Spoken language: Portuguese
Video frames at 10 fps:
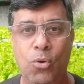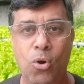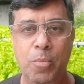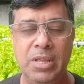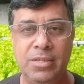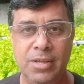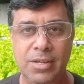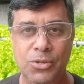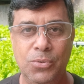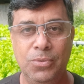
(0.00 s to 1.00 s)

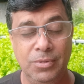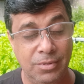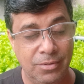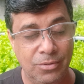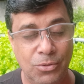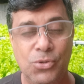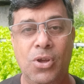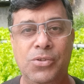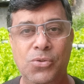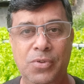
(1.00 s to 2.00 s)
comentando nos
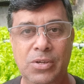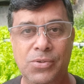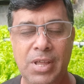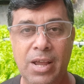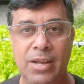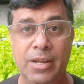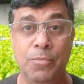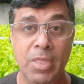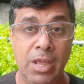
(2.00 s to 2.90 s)
nossos vídeos, tá, galera?